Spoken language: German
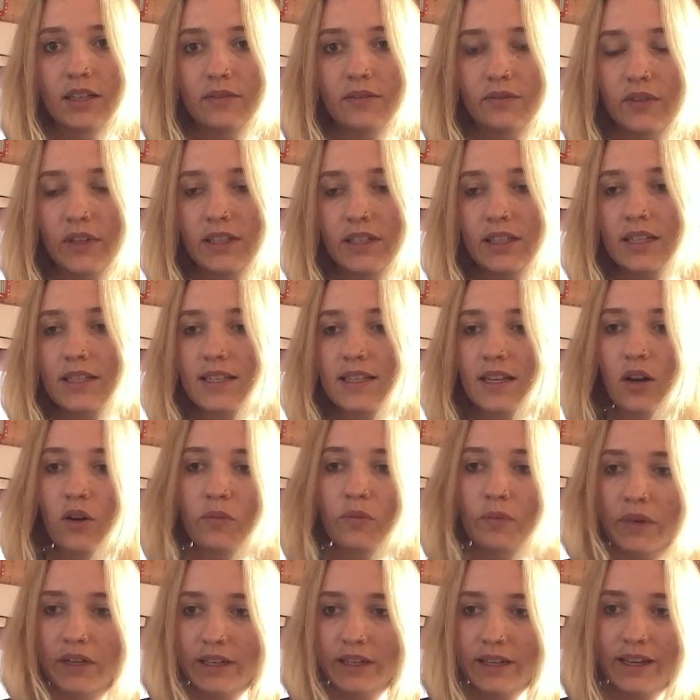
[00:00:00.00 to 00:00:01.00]
Wenn jetzt
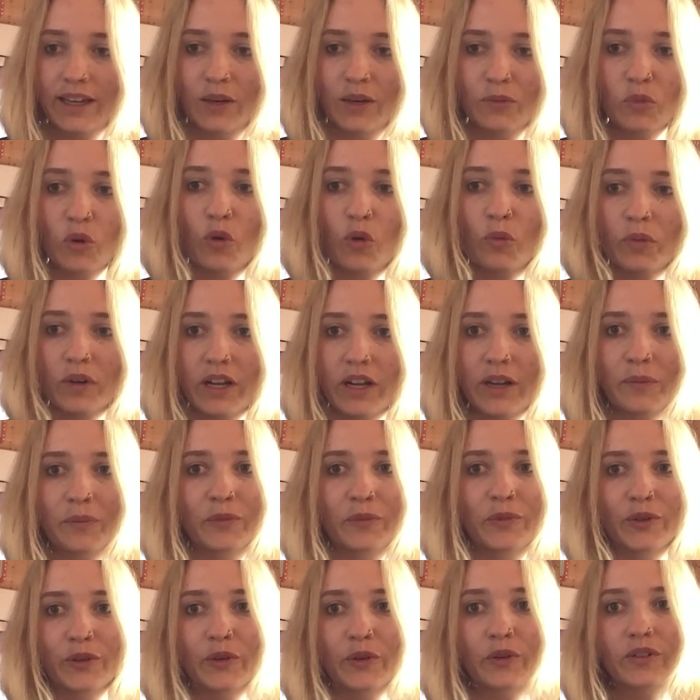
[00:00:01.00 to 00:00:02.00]
auch mein
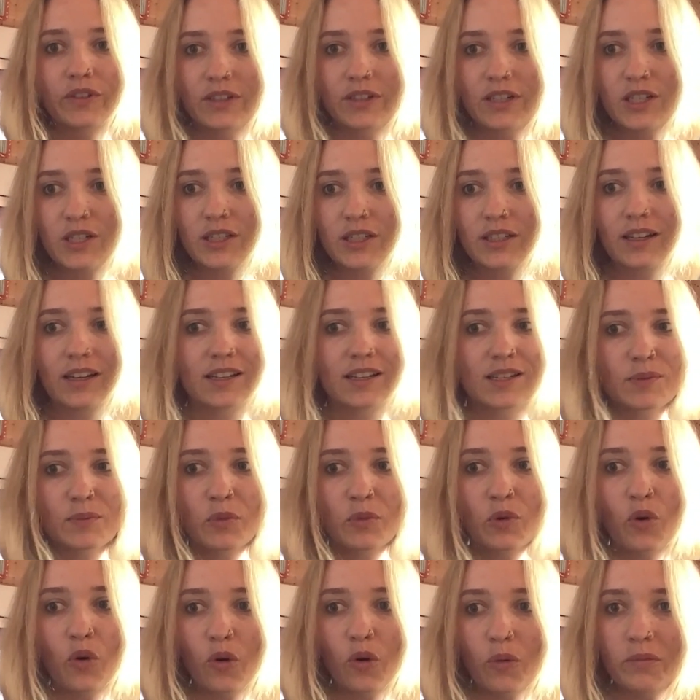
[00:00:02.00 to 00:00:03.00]
Kernproblem noch nicht ganz
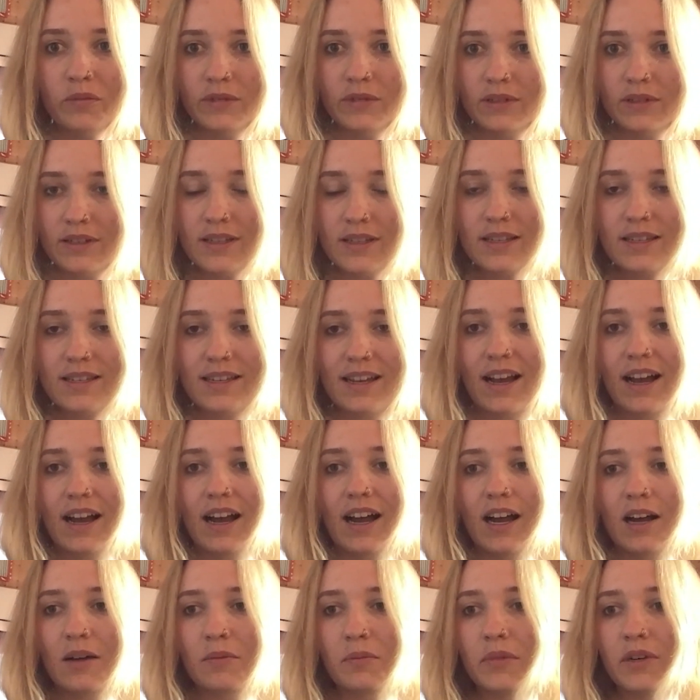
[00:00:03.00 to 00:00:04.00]
behoben ist,
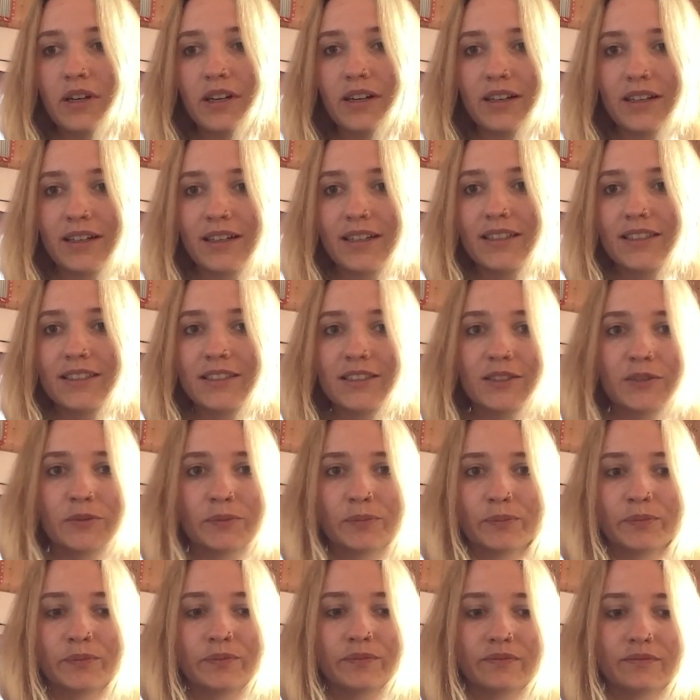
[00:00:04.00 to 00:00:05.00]
aber
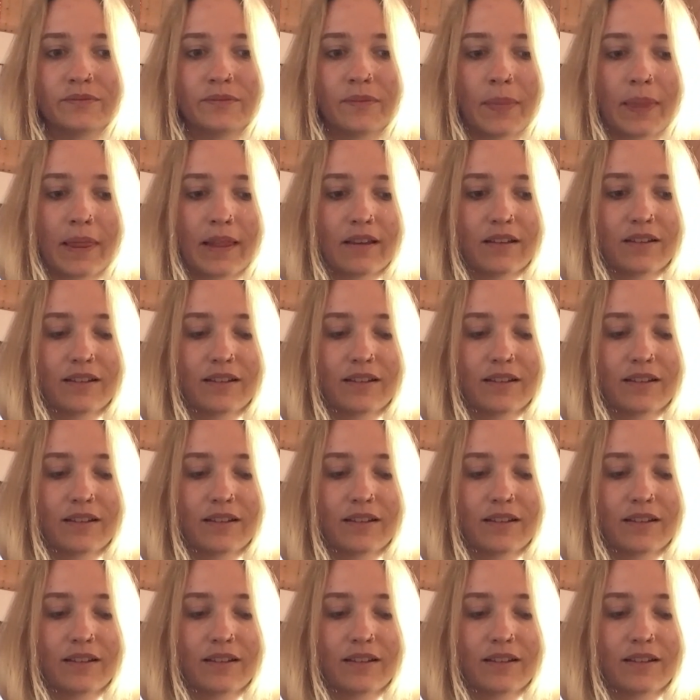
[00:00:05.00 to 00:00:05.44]
ähm,